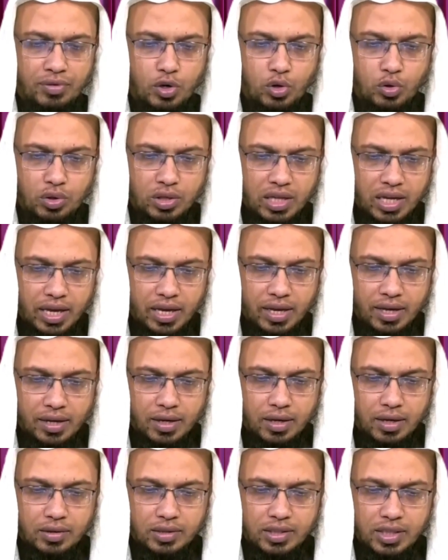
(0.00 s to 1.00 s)
ফেরত নিয়ে
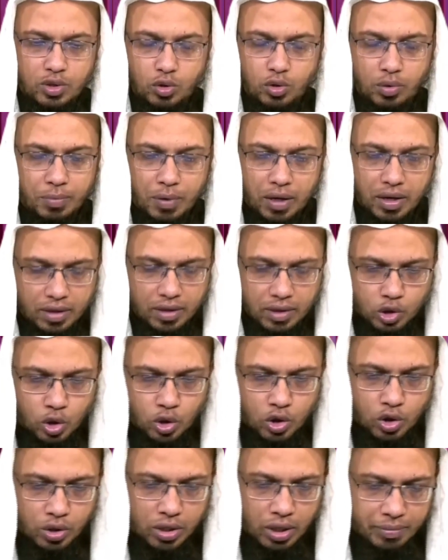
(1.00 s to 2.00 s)
যেহেতু
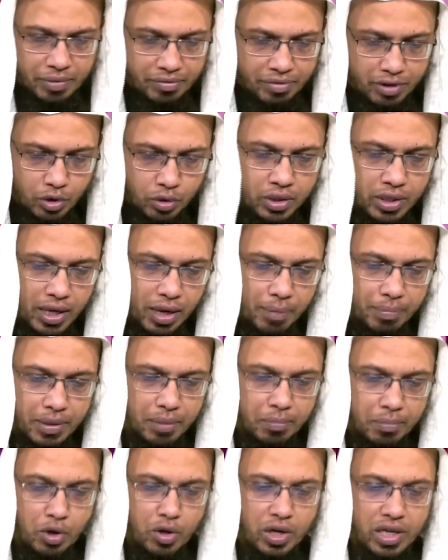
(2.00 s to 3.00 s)
স্বর্ণকে আপনি ফেরত নিয়ে
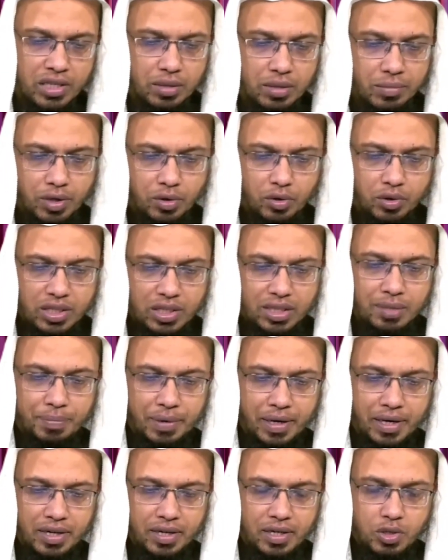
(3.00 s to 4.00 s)
আপনি মহানা হিসাবে এখন
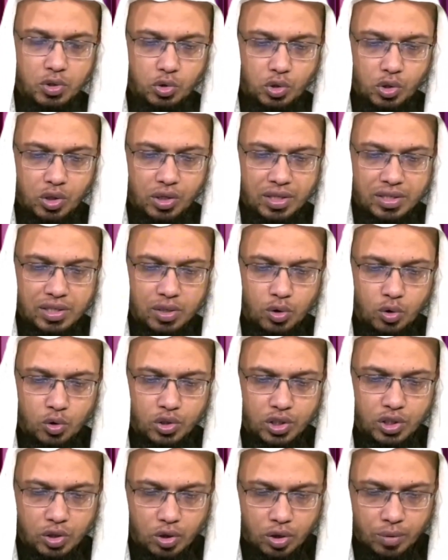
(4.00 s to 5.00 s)
দিতে পারেন যদি কাজটা
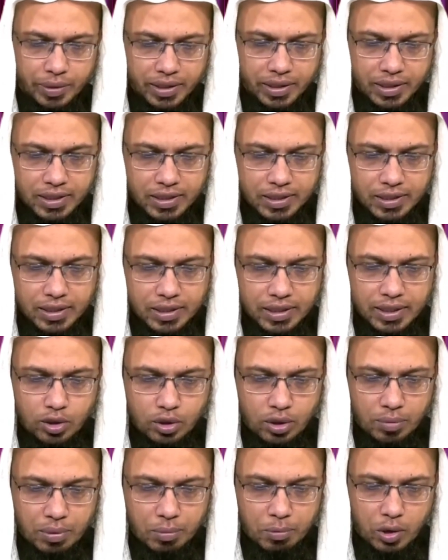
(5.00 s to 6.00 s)
অনুচিত হবে
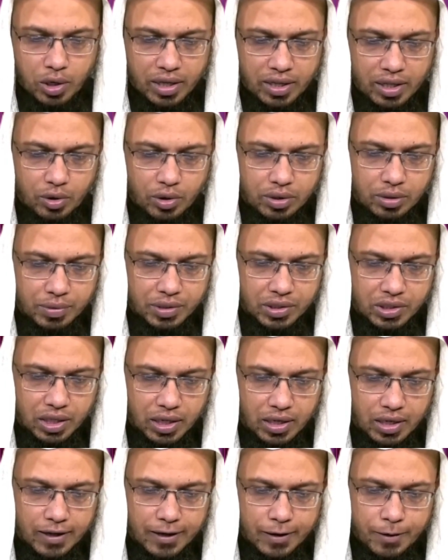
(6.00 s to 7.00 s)
কিন্তু আপনার মহানাদে হয়ে যাবে
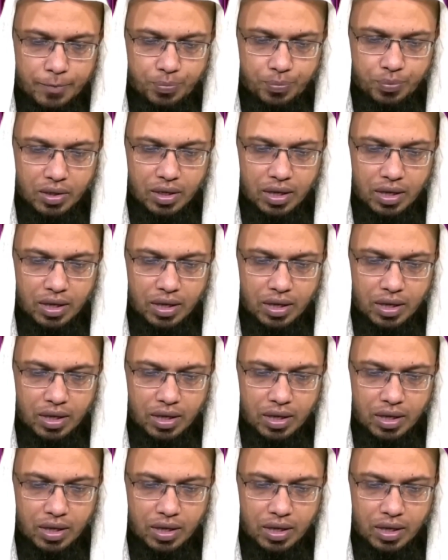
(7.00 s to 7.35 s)
ইনশাআল্লাহ